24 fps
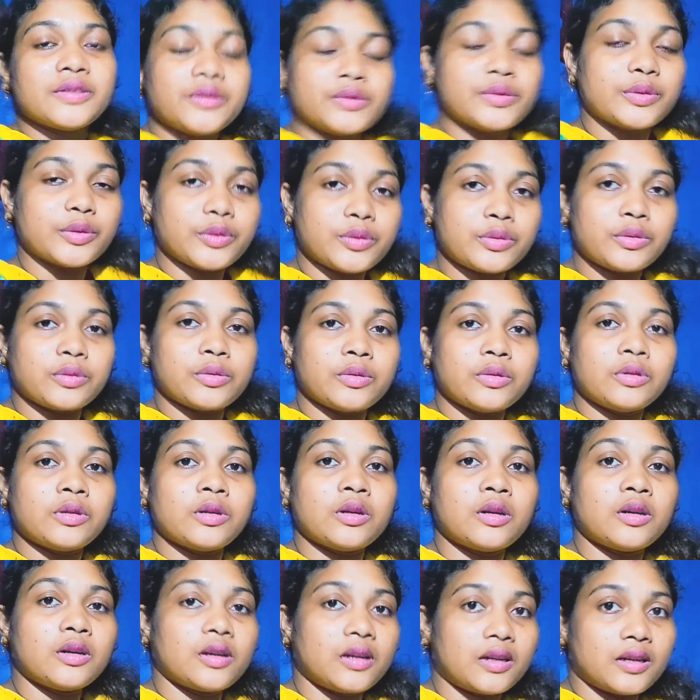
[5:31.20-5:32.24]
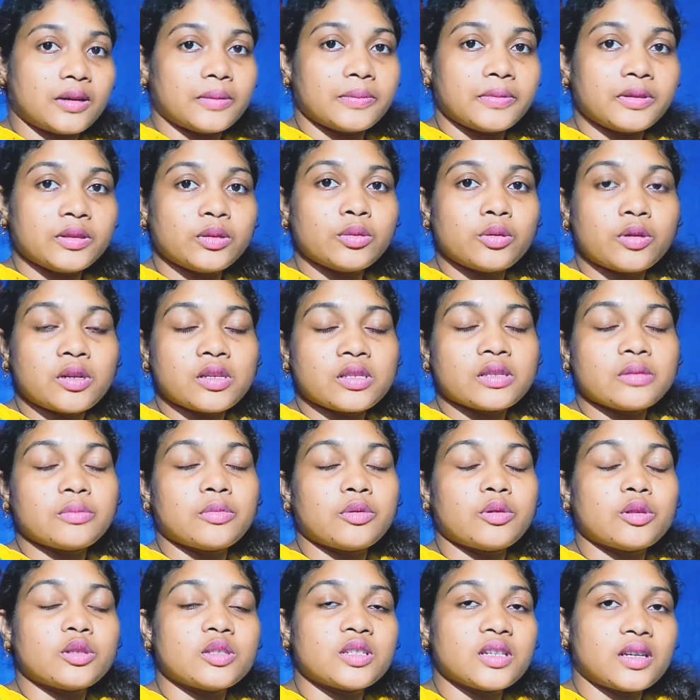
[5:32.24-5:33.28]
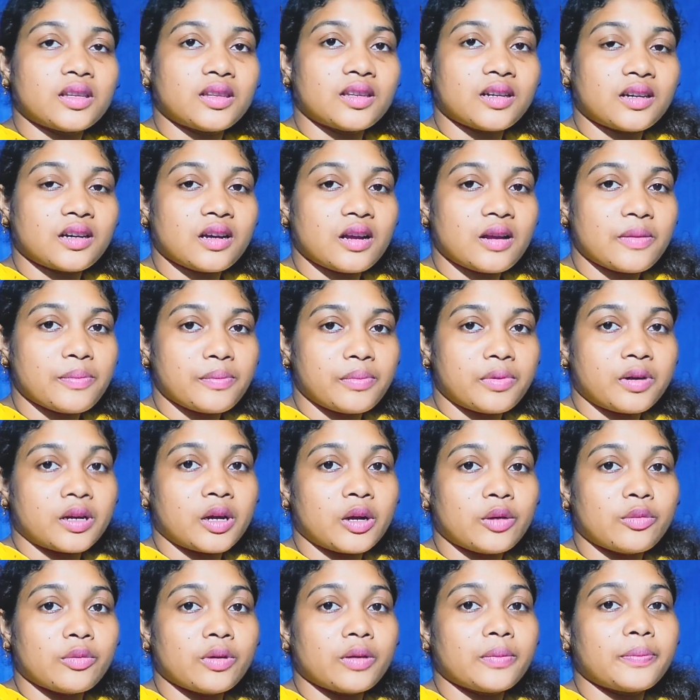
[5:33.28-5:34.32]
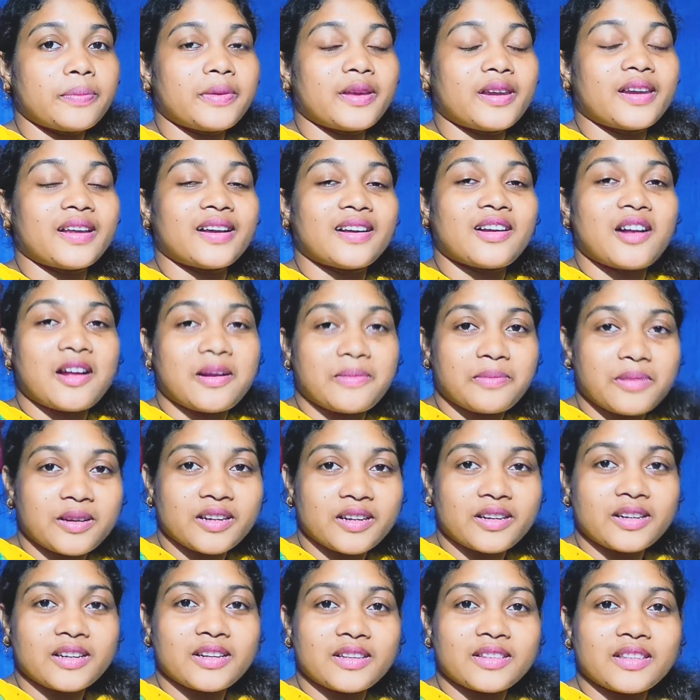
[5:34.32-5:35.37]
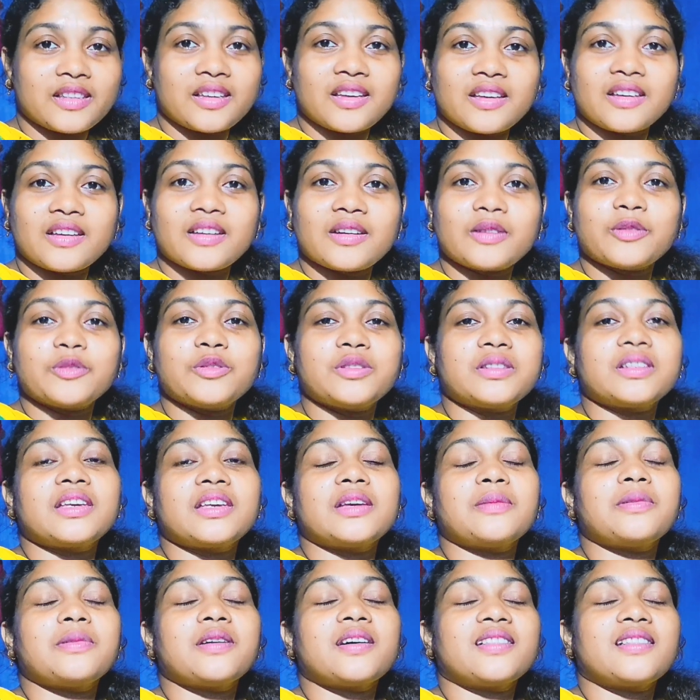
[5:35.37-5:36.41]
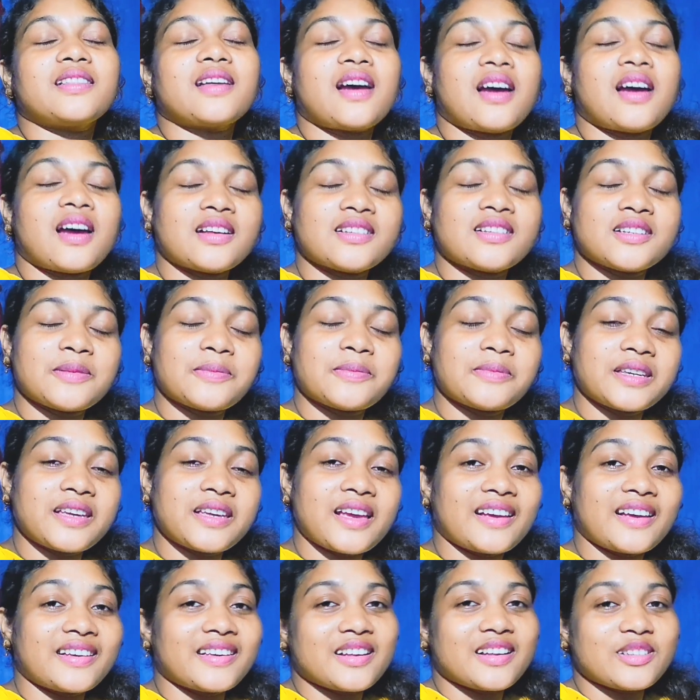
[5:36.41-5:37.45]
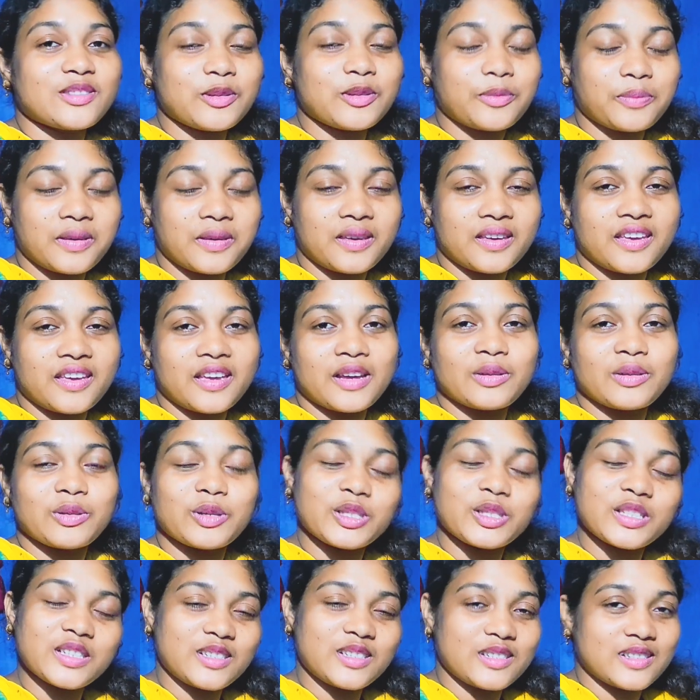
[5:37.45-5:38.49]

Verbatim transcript: दोस्तों अभी थोड़ा सा बहुत ज़्यादा काम पड़ा हुआ है पहले काम कर लेते हैं उसके बाद आज हम क्या क्या शॉपिंग किया हुआ चीज़